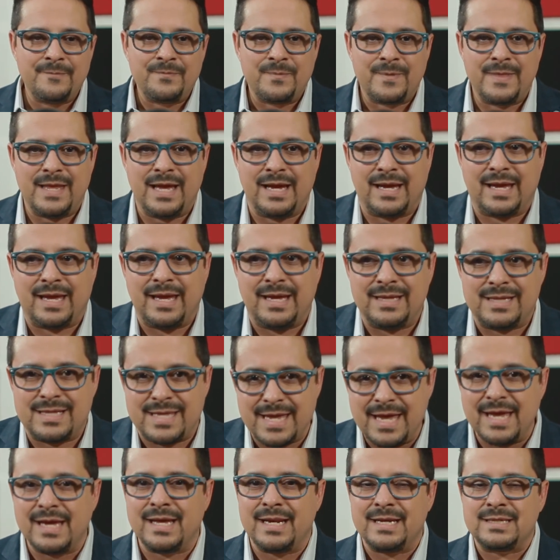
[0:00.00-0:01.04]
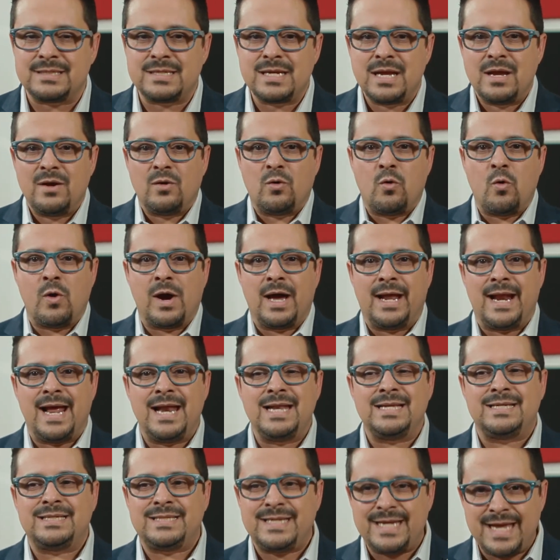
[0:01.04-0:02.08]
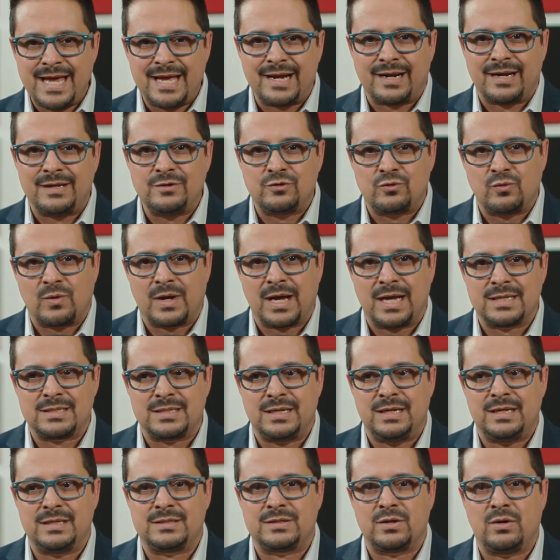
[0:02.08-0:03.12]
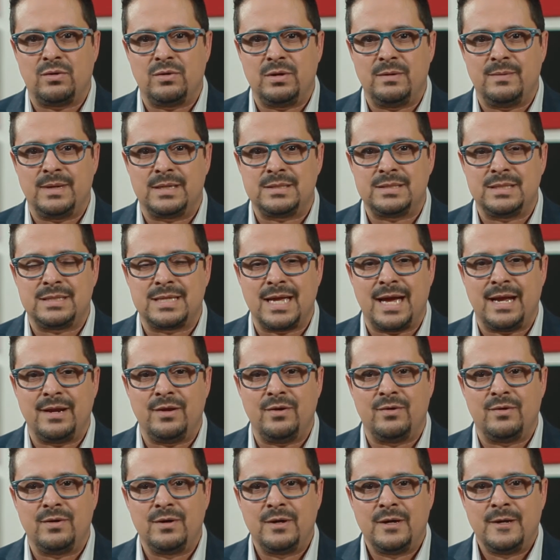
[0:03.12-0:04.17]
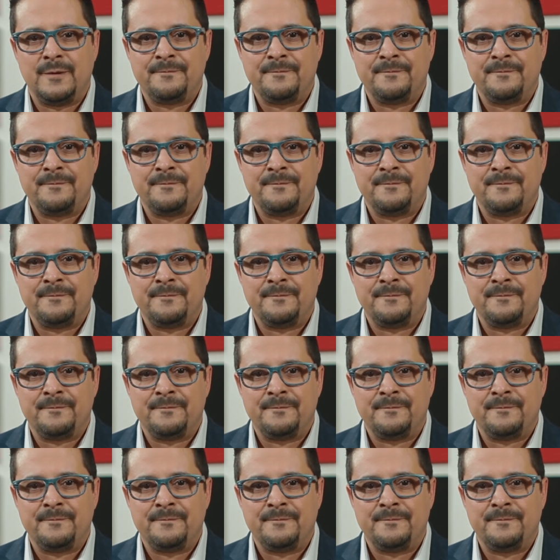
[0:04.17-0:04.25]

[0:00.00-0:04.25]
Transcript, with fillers: de que Tigres jugará el cierre en su casa en el Estadio Universitario